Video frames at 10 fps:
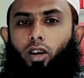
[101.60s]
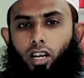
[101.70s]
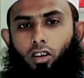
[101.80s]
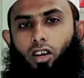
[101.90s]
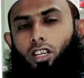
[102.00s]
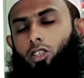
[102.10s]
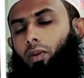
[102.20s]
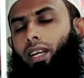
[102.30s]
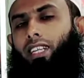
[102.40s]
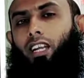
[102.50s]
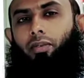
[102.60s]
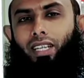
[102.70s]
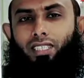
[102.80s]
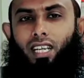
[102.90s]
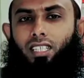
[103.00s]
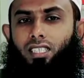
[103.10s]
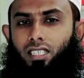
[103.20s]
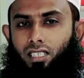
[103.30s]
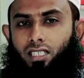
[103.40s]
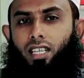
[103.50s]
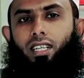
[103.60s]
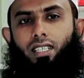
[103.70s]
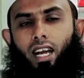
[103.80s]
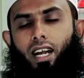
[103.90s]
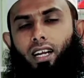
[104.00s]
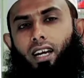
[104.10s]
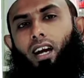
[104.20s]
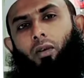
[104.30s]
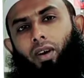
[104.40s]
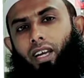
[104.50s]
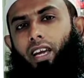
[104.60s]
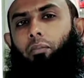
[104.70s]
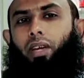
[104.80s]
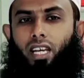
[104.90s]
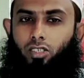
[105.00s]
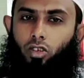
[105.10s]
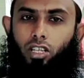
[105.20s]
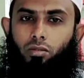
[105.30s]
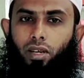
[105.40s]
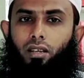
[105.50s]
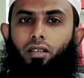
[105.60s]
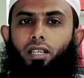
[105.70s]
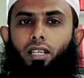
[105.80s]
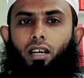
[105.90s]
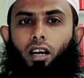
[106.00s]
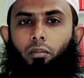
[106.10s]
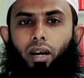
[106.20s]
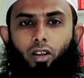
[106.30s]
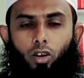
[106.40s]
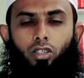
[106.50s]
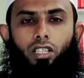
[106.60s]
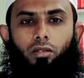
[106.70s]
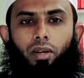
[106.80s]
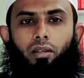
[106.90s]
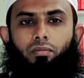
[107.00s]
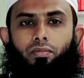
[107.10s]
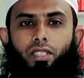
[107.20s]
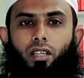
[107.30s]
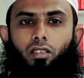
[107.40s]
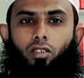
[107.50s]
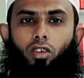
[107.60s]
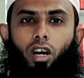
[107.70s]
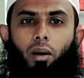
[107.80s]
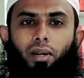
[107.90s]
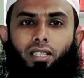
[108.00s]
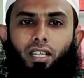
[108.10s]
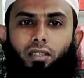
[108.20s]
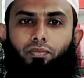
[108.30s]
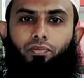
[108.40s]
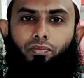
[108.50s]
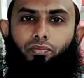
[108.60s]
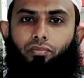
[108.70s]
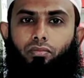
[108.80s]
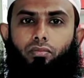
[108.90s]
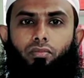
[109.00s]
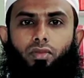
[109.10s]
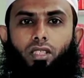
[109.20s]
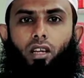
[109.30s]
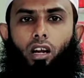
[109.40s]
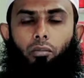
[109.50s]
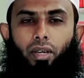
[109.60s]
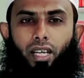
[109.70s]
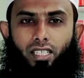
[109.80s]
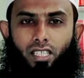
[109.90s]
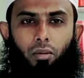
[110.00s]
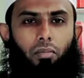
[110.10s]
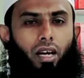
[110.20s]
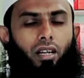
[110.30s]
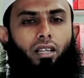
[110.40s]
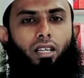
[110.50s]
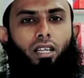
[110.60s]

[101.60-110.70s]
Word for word: অর্ডার করার সময় ডেলিভারি চার্জের টাকাটা আমাকে বিকাশ করে দিবেন বা নগদে দিবেন তো আমাদের বিকাশ নাম্বার